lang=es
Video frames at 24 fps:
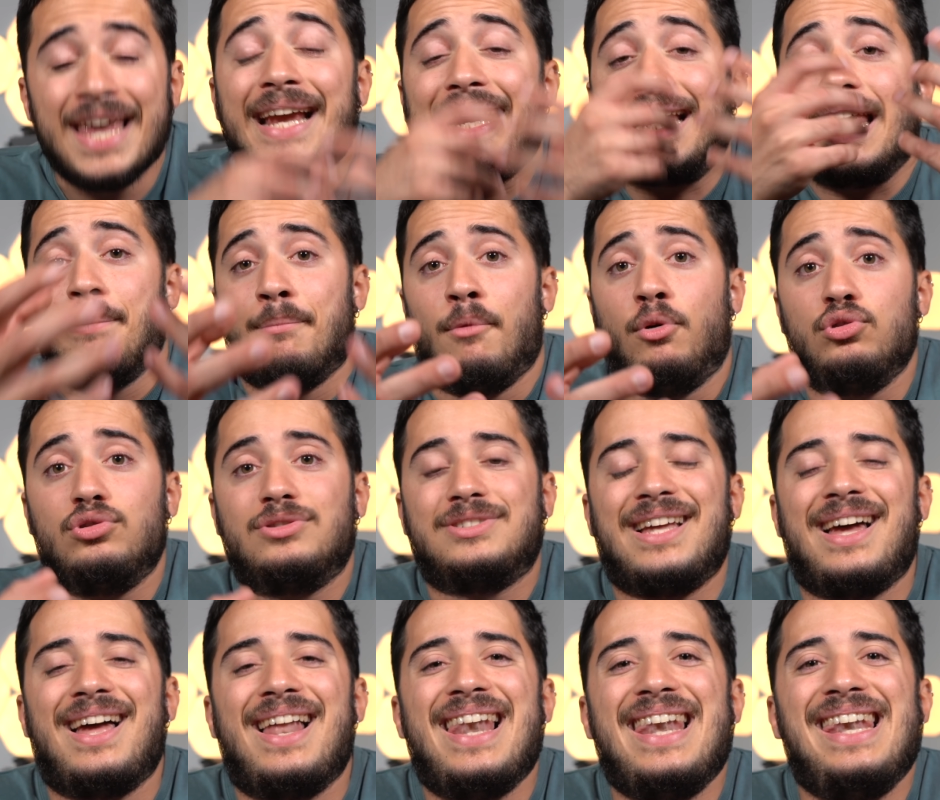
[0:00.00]
que
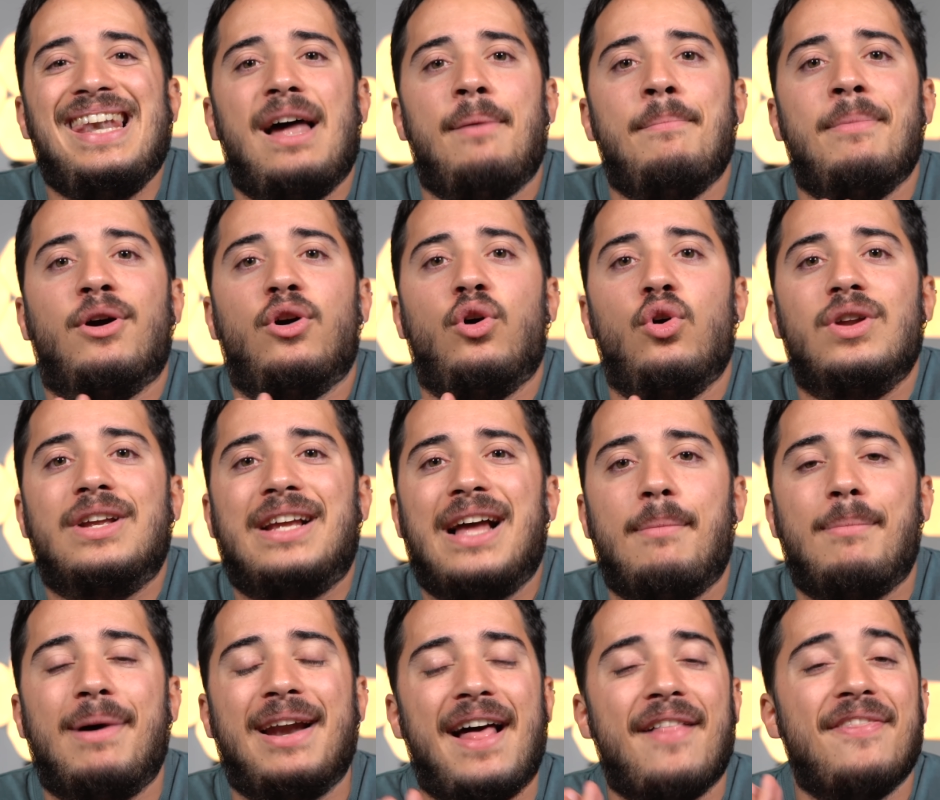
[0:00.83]
monta la mejor
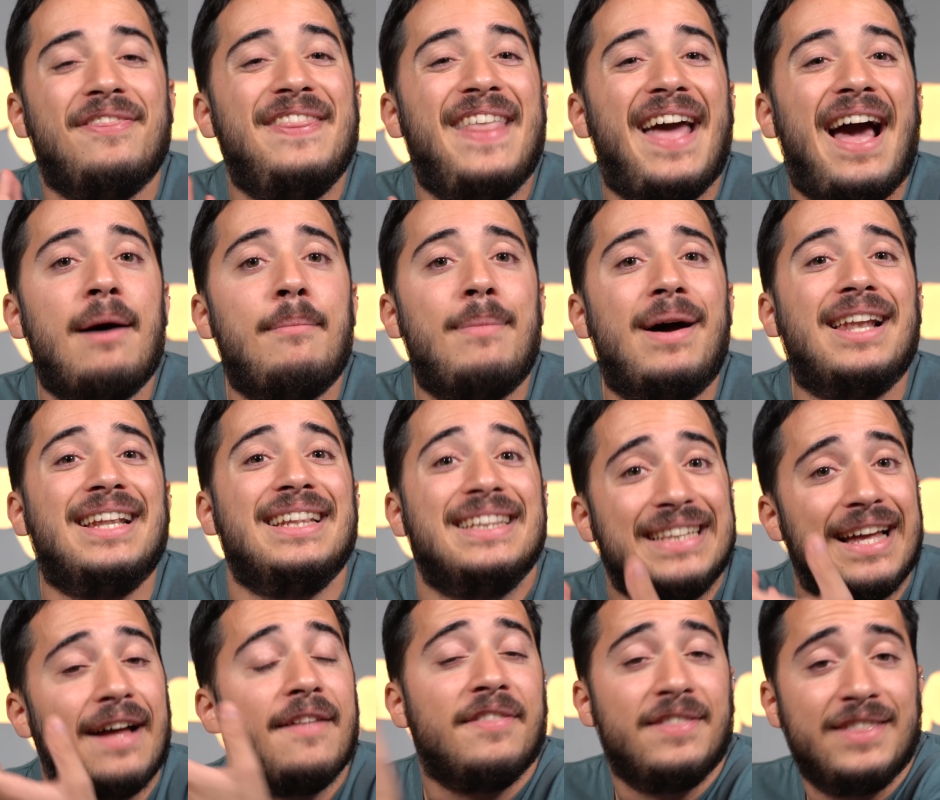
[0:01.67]
cámara de gama
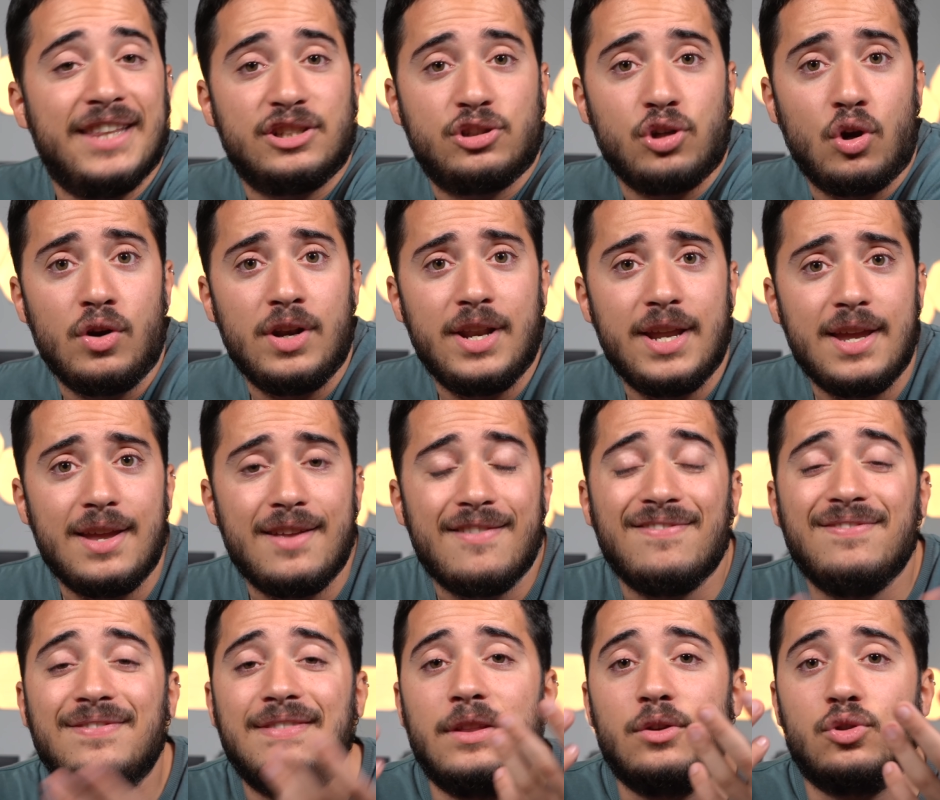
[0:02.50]
alta de Sony
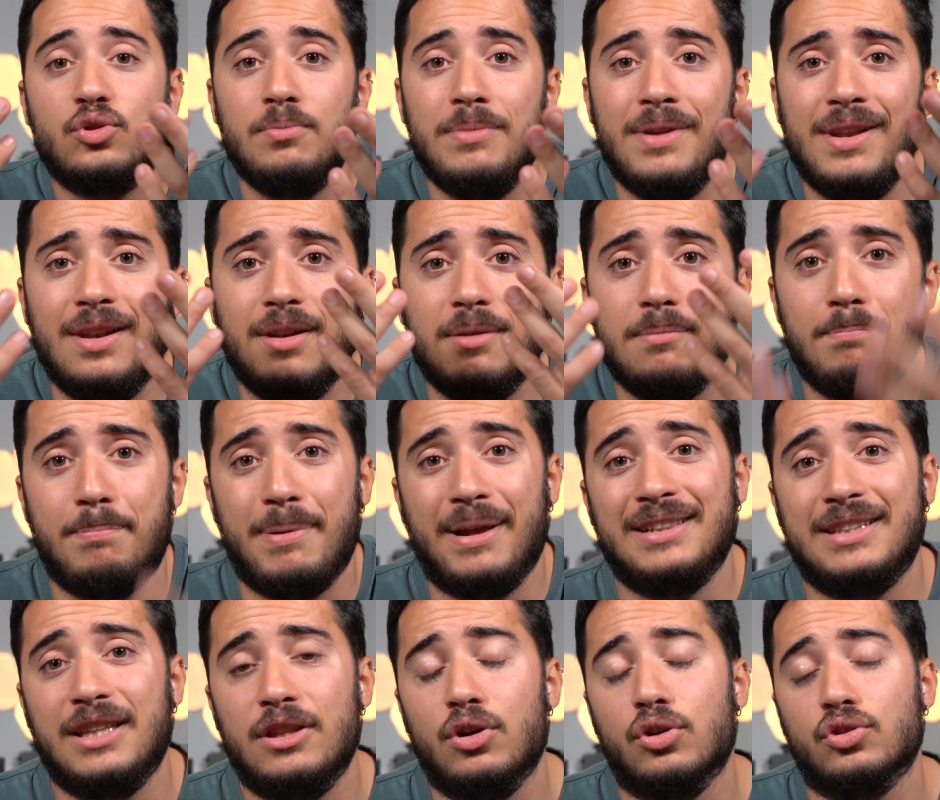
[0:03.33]
de
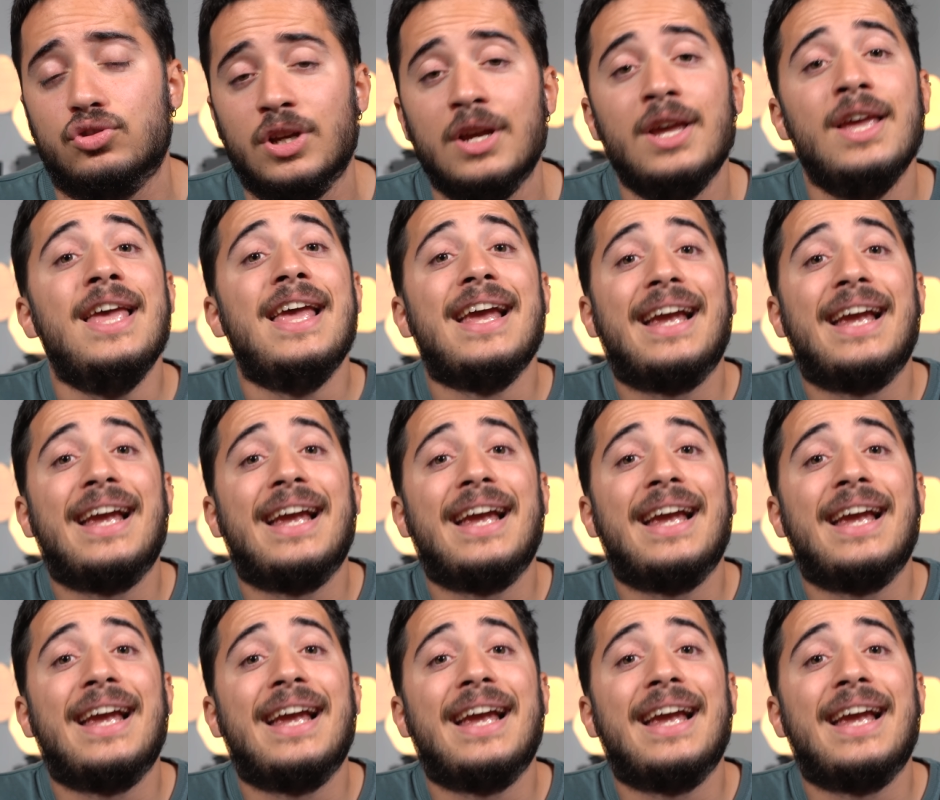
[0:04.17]
2022,